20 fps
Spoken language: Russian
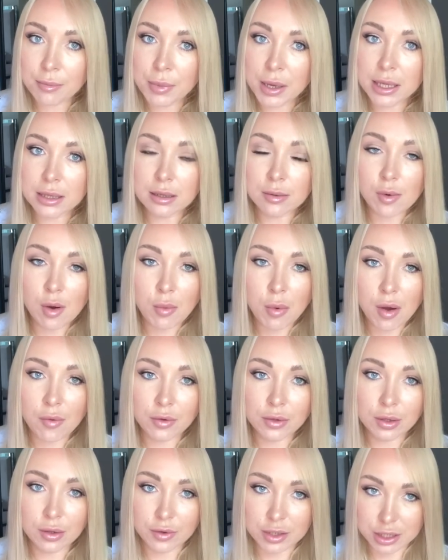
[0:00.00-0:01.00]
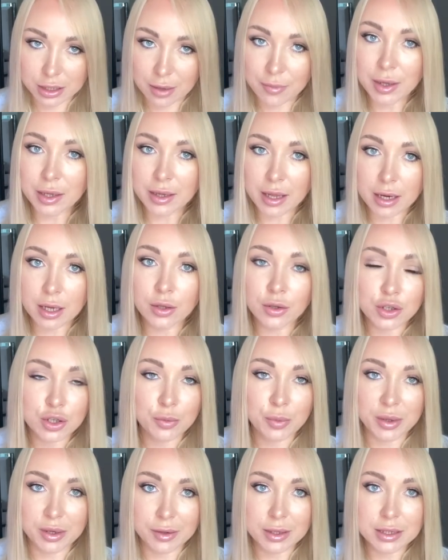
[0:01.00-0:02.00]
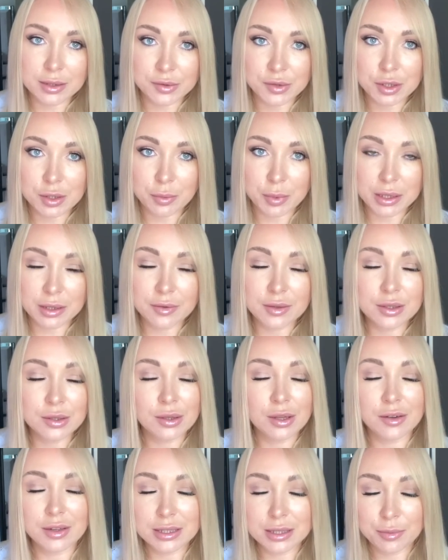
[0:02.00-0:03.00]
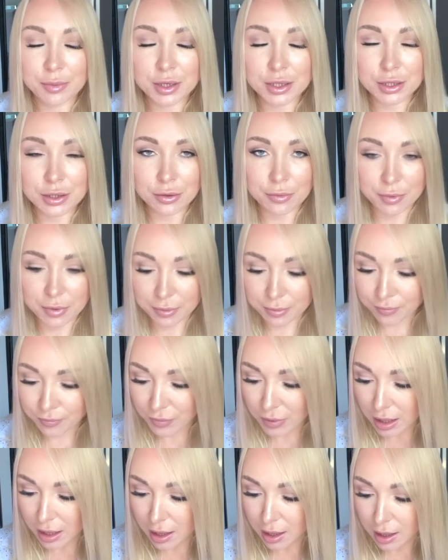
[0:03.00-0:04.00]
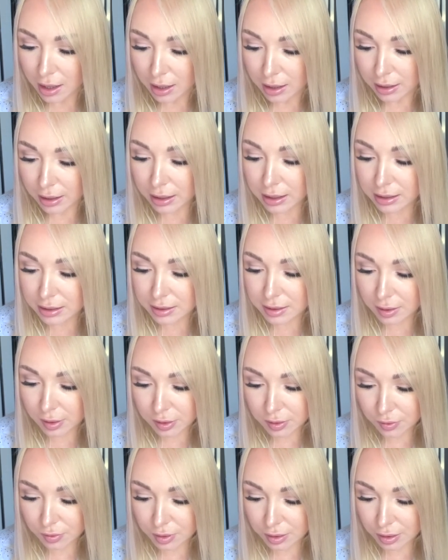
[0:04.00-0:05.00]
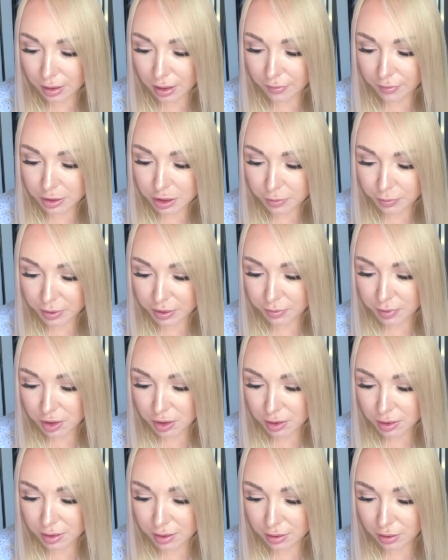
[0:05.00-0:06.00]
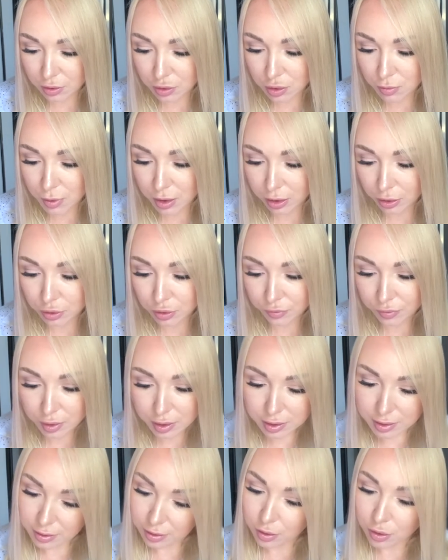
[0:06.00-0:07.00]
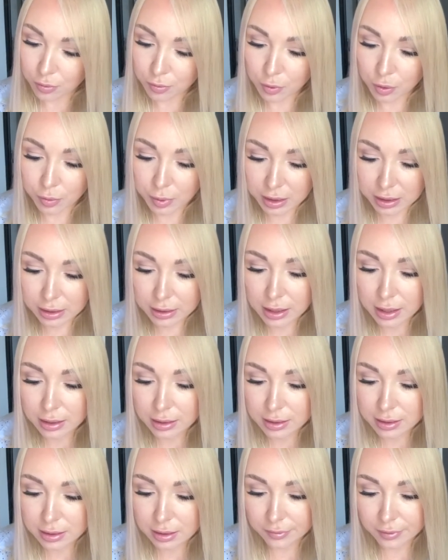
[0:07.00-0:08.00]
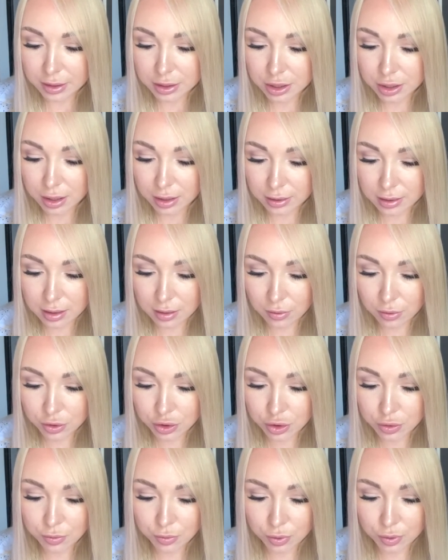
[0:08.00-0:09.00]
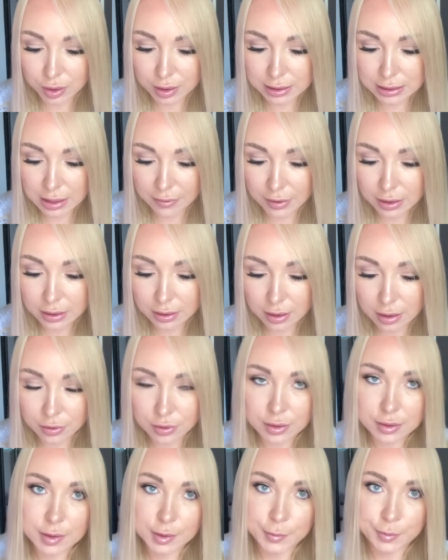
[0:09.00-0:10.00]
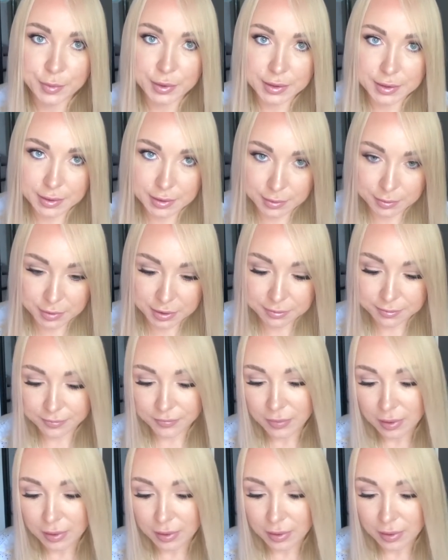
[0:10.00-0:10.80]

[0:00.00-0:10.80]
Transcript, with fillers: по этому поводу, и ваши комментарии тоже приветствуются под видео. Давайте приступим. Галина, здравствуйте! Я ваша подписчица на YouTube. Хочу выразить огромную благодарность за ваш канал. Очень мудрые советы Дайте Спасибо.